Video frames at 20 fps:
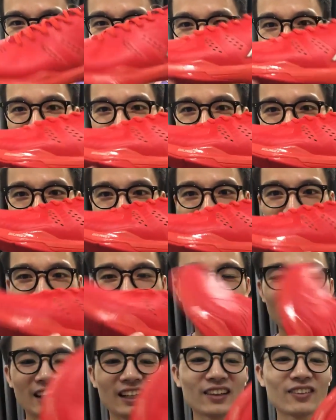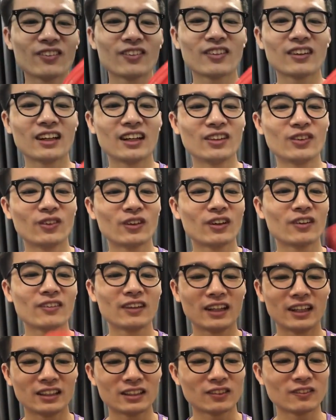ok đôi giày này cũng có đầy đủ
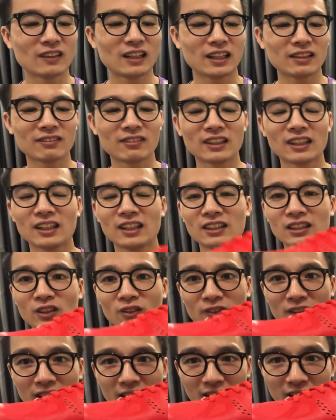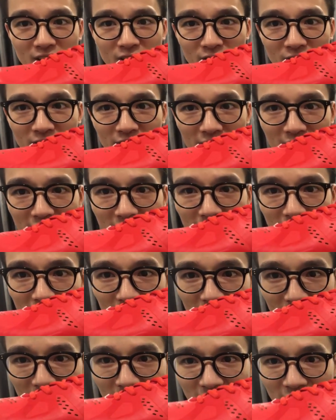công nghệ chống lật và gờ chống lật thì nó ở đây
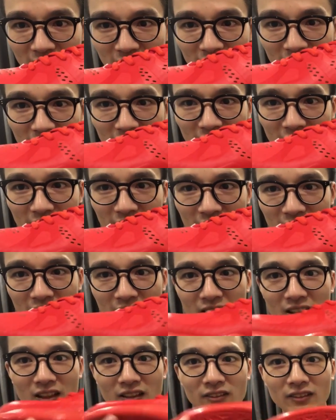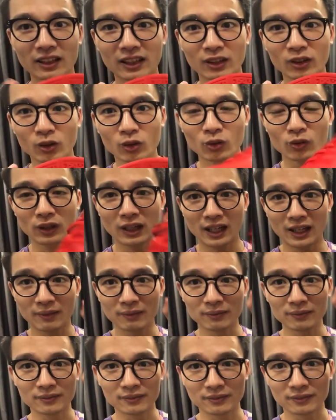và nó cũng
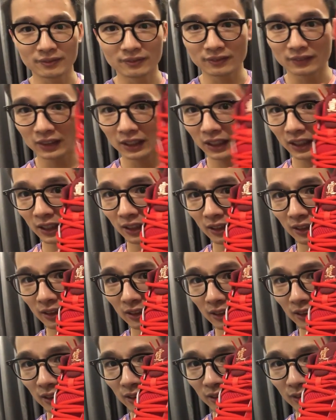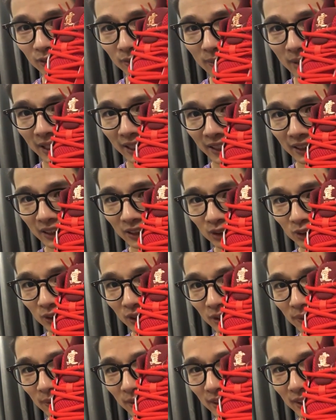làm đây nó bè ra chỗ
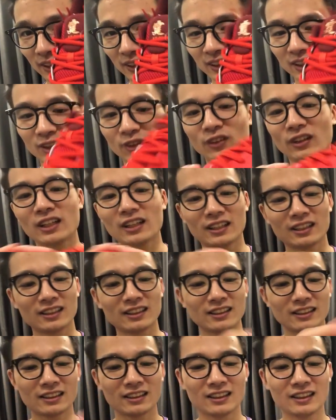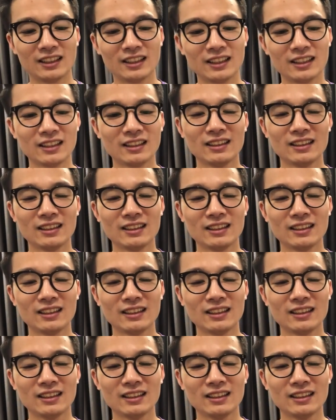này mọi người thấy không ạ đấy